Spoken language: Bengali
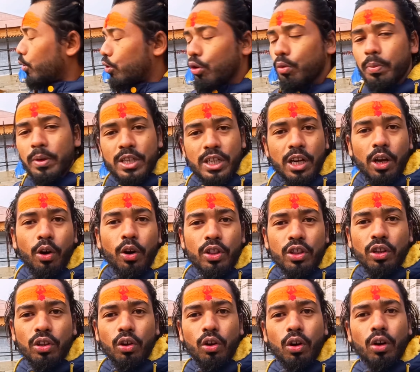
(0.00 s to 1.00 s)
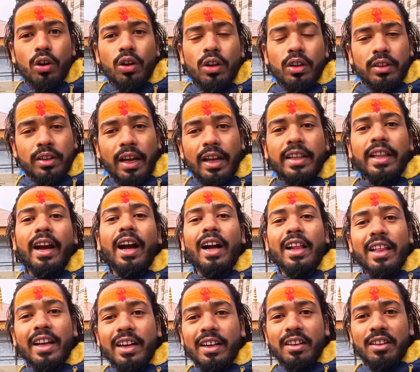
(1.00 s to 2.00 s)
প্রচুর বৃষ্টি হয়েছে তো তাই দেখা
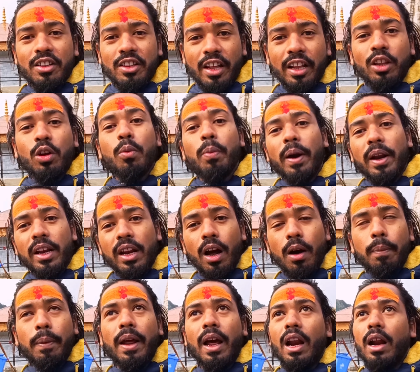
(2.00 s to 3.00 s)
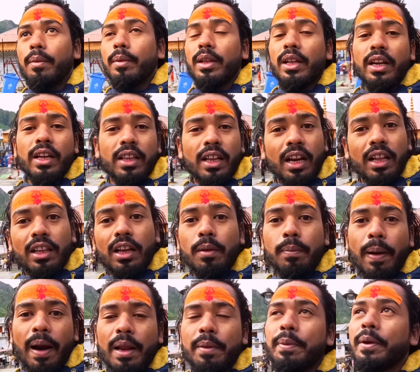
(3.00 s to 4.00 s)
যাক যেতেও পারি নাও পারি আর আমাদেরকে তাড়াতাড়ি
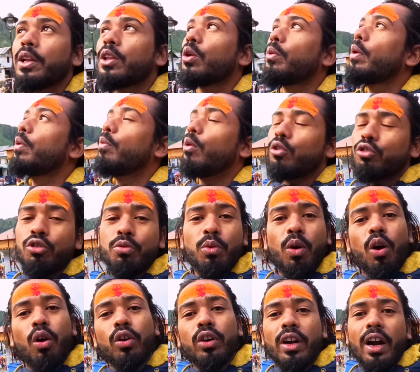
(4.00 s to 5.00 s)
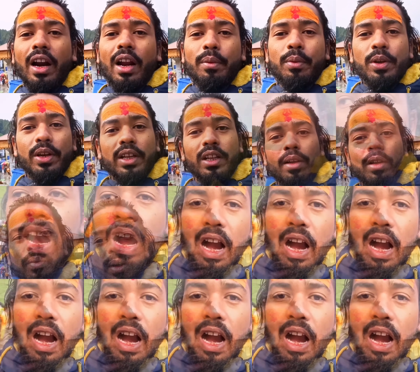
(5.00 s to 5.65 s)
বাড়ি ফিরতে হবে মৌসুম কখন খারাপ হয়ে